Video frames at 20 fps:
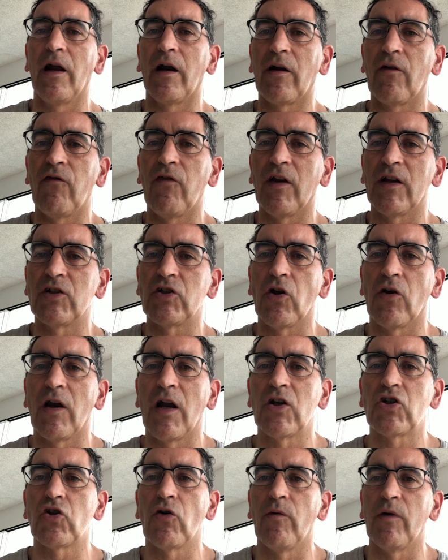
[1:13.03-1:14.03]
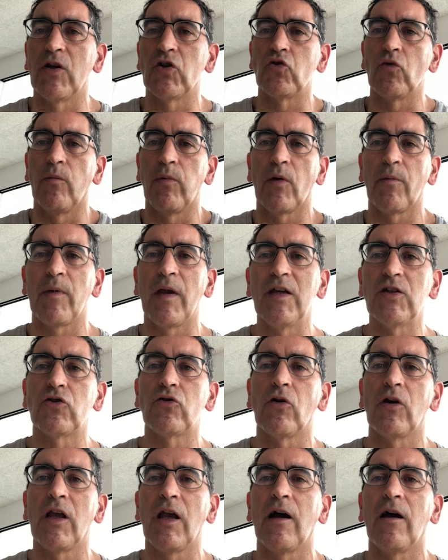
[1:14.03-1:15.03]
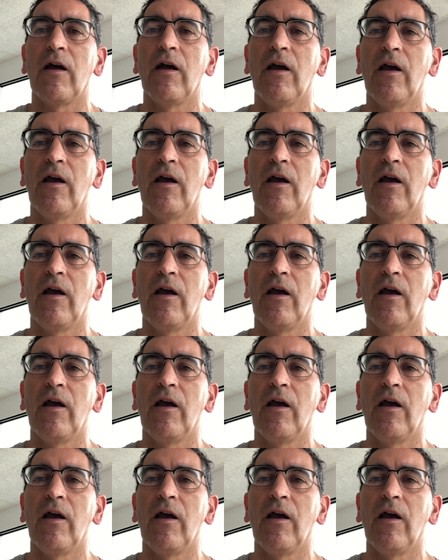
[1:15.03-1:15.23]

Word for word: reflexionar sobre su propia historia,